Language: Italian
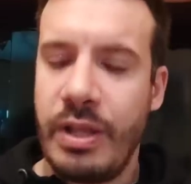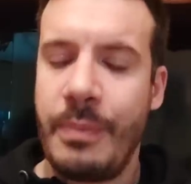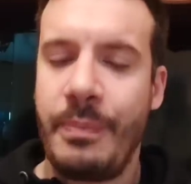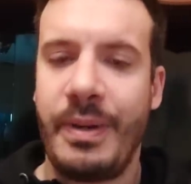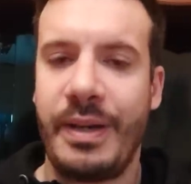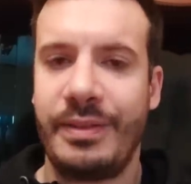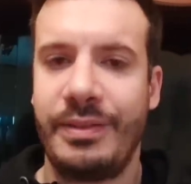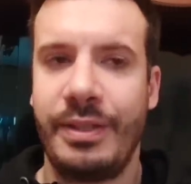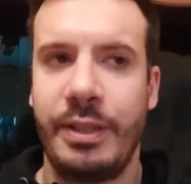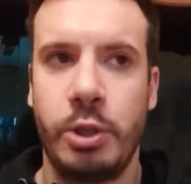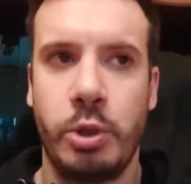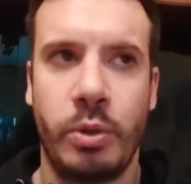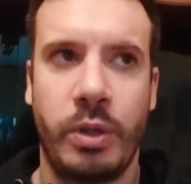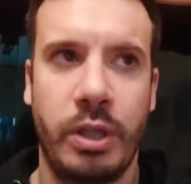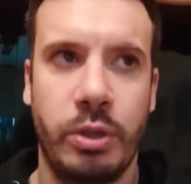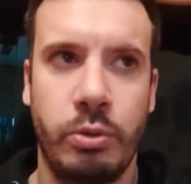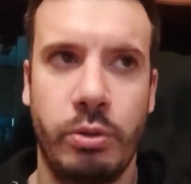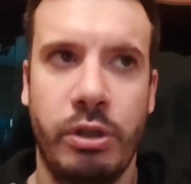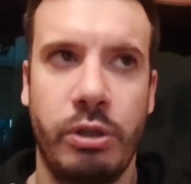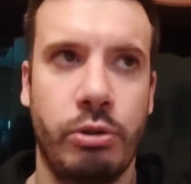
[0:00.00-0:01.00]
da parte dei
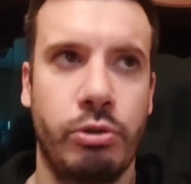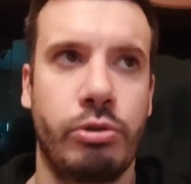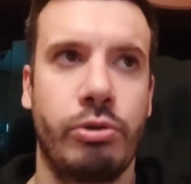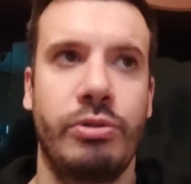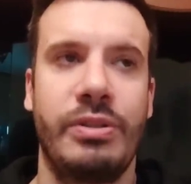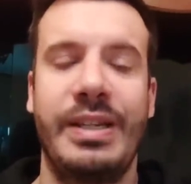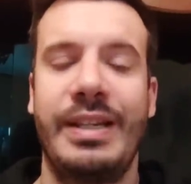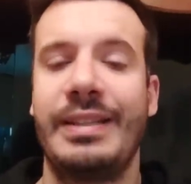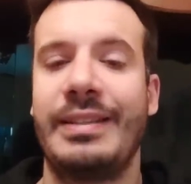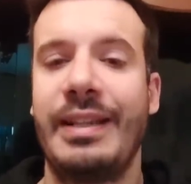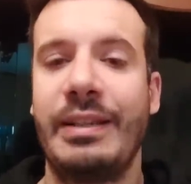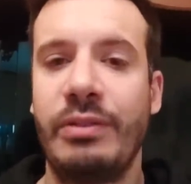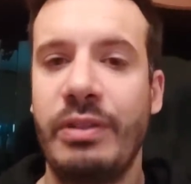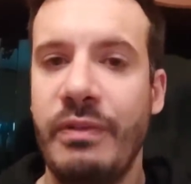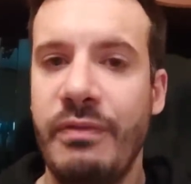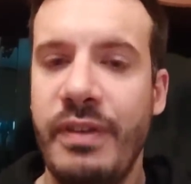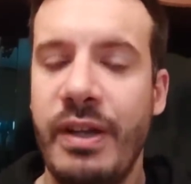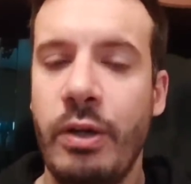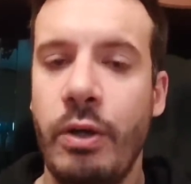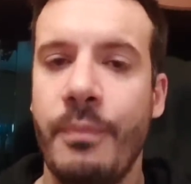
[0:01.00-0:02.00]
giocatori rossoneri, tanto
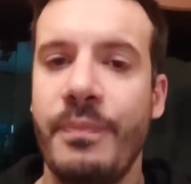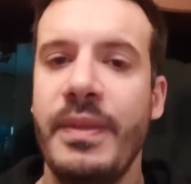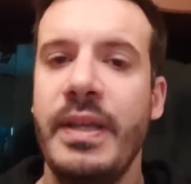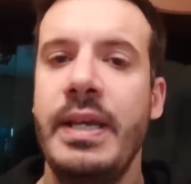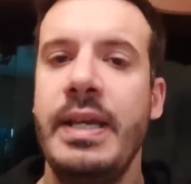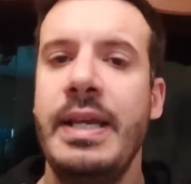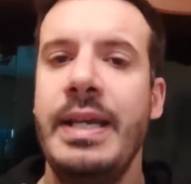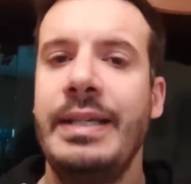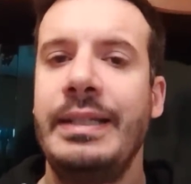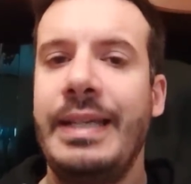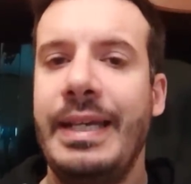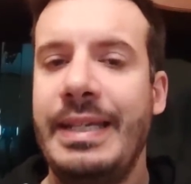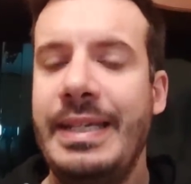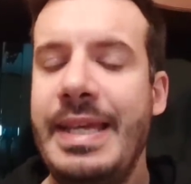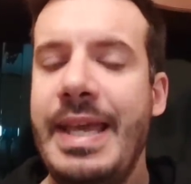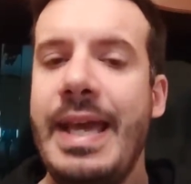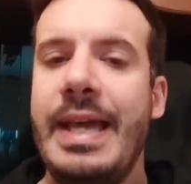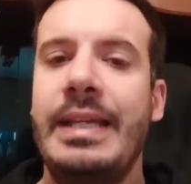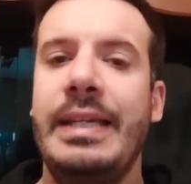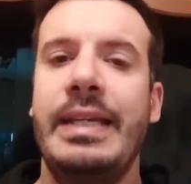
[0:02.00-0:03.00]
è vero che
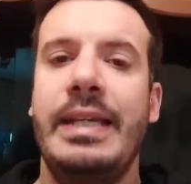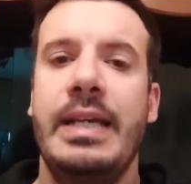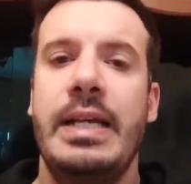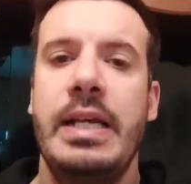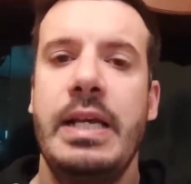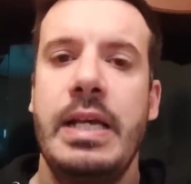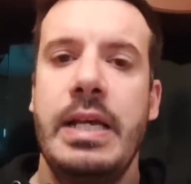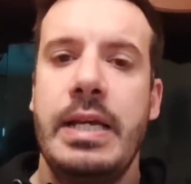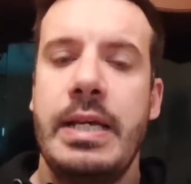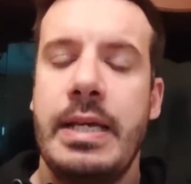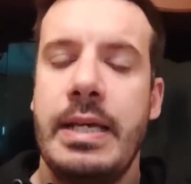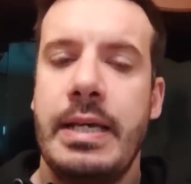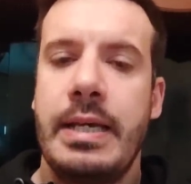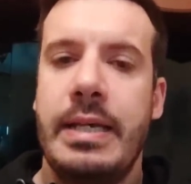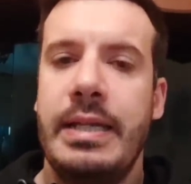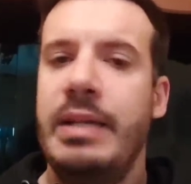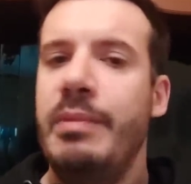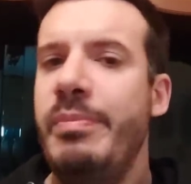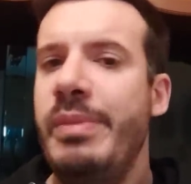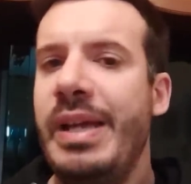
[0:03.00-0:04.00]
ieri eh,
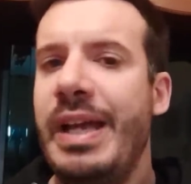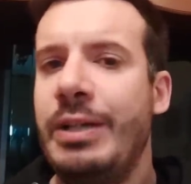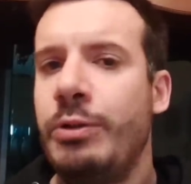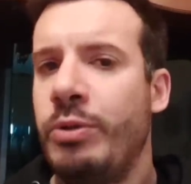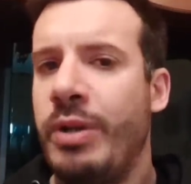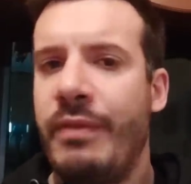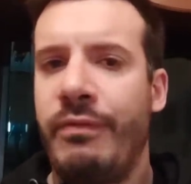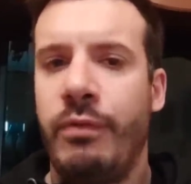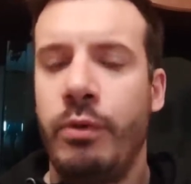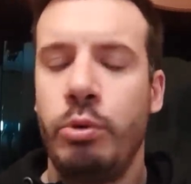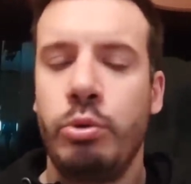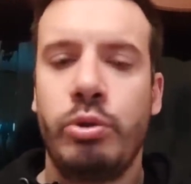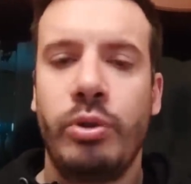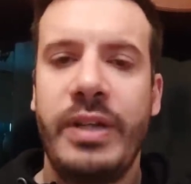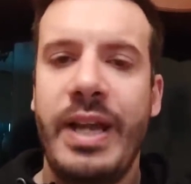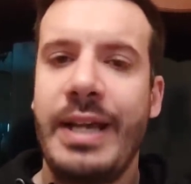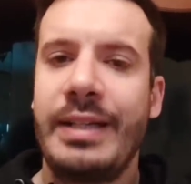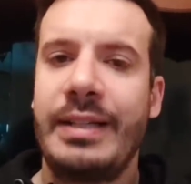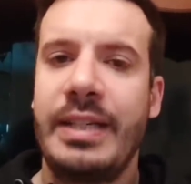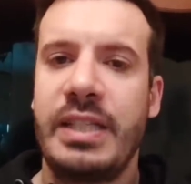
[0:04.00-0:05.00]
il Milan non ha voluto
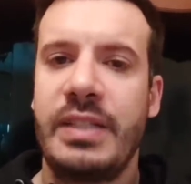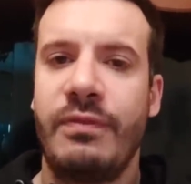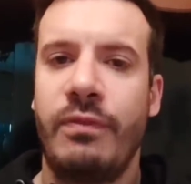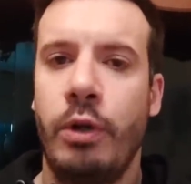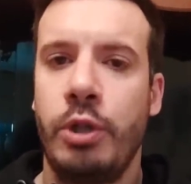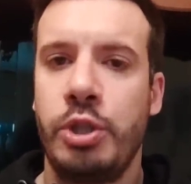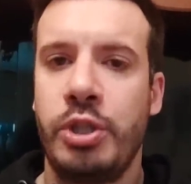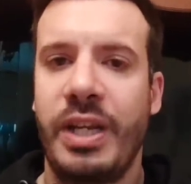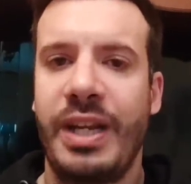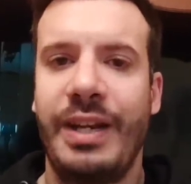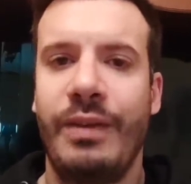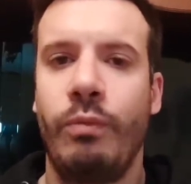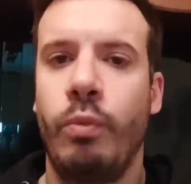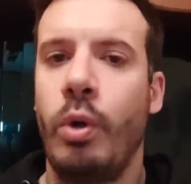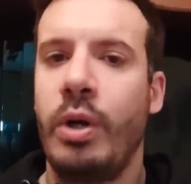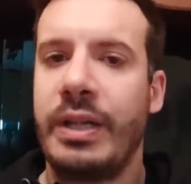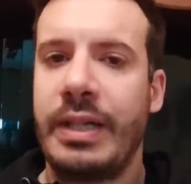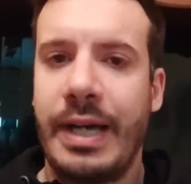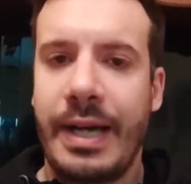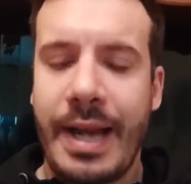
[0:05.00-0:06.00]
neanche svolgere il
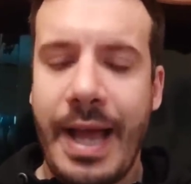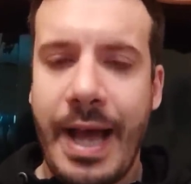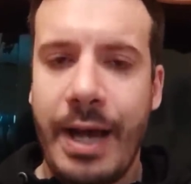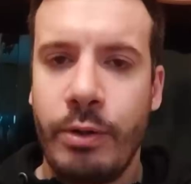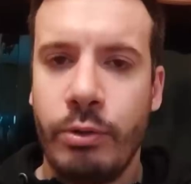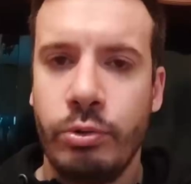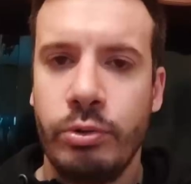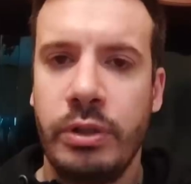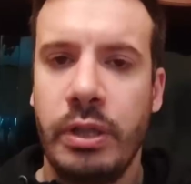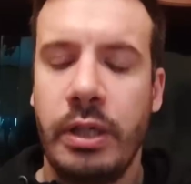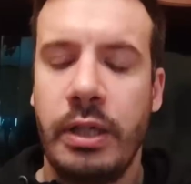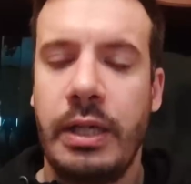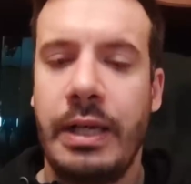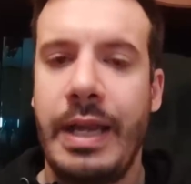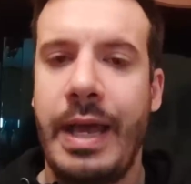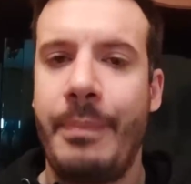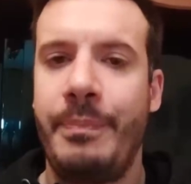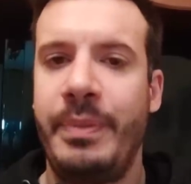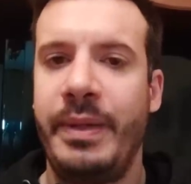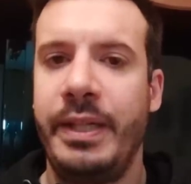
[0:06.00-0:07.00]
walk around,
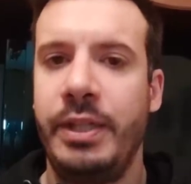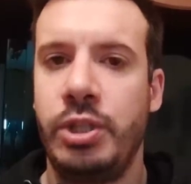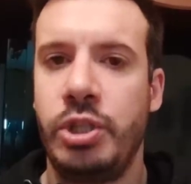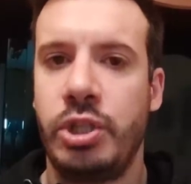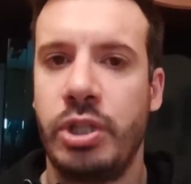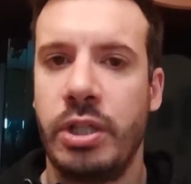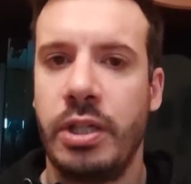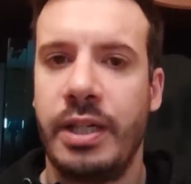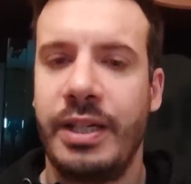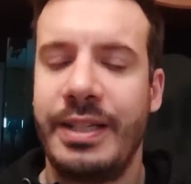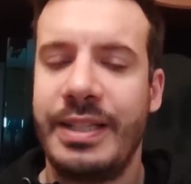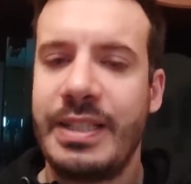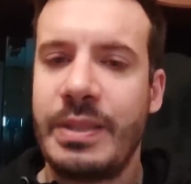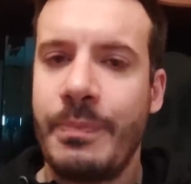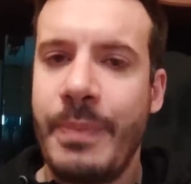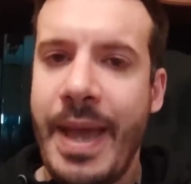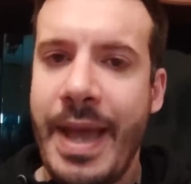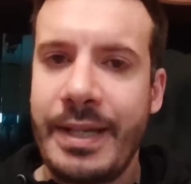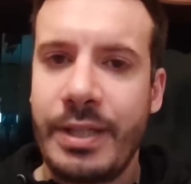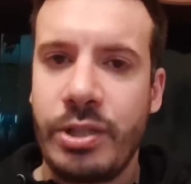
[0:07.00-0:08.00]
la pitch
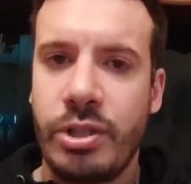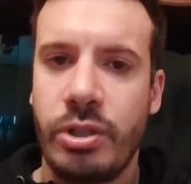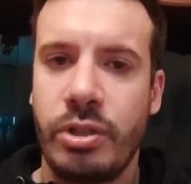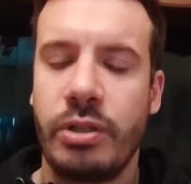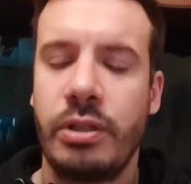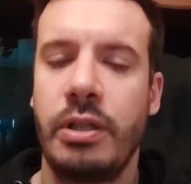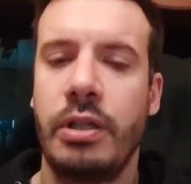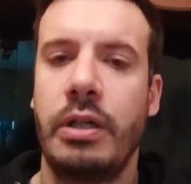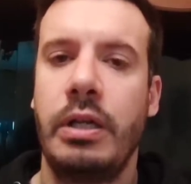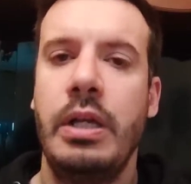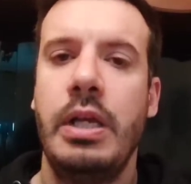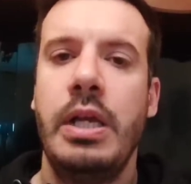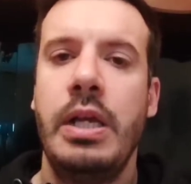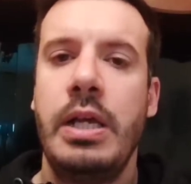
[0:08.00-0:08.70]
inspection,